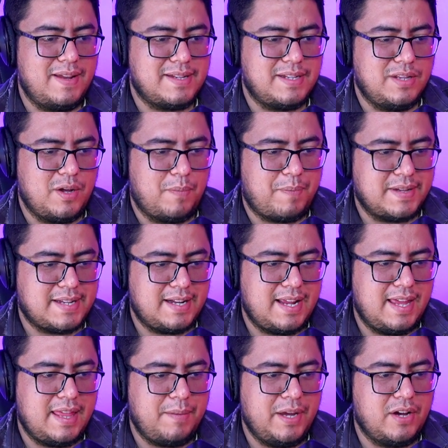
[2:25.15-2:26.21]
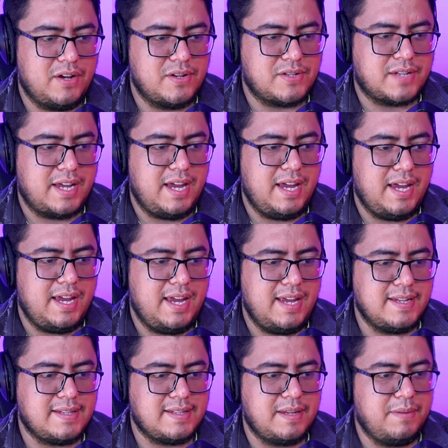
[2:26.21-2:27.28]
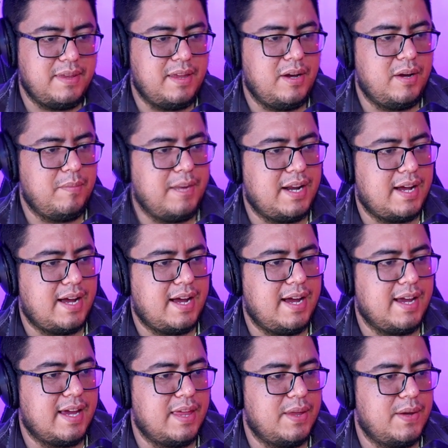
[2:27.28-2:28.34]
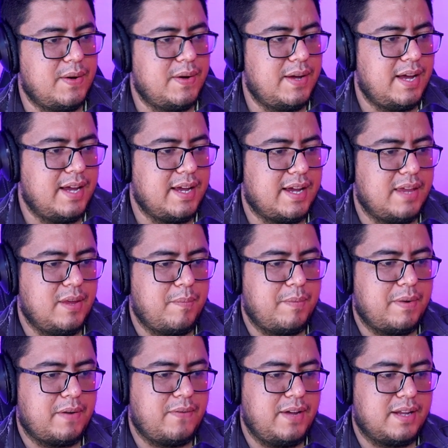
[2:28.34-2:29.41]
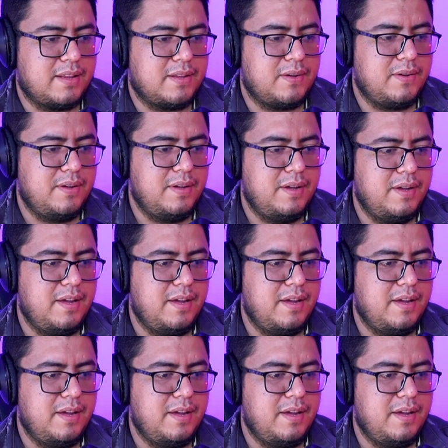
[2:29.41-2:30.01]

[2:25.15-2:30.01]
aún así no pasa nada, amigos, que este video, mira, ahí quedó, ahí quedó, perfecto.